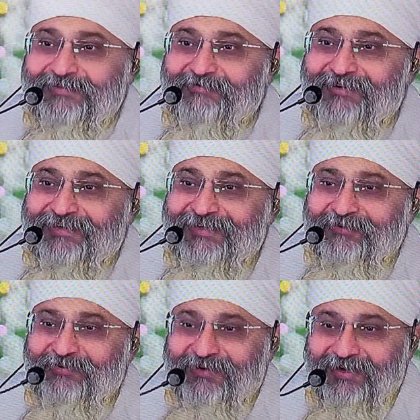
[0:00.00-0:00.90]
से बोलिए
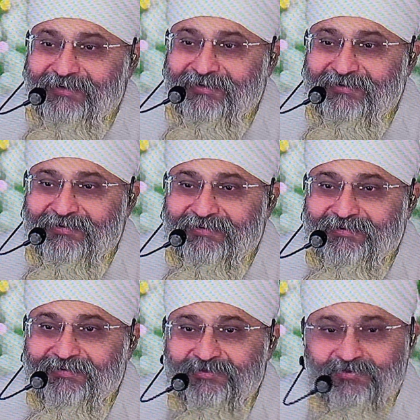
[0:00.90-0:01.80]
धन गुरु
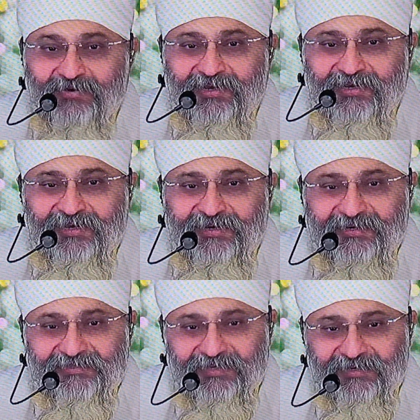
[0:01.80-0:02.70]
सोना रख ले
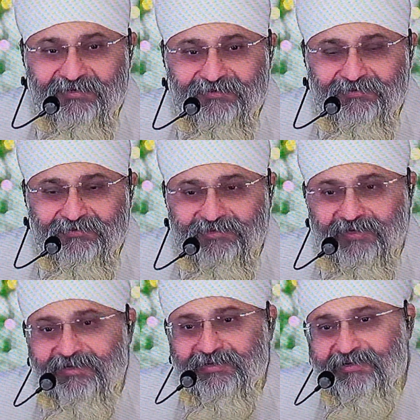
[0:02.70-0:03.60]
ढेर सारा
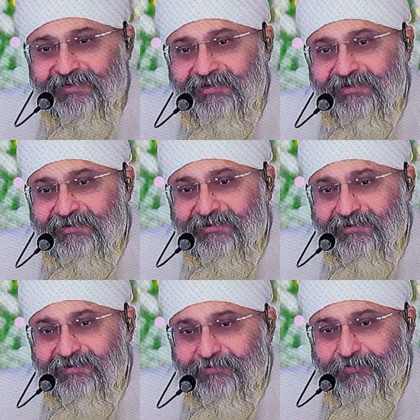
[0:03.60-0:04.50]
तकड़ी रख ले
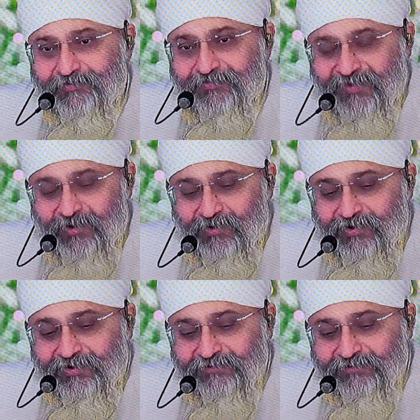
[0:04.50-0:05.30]
और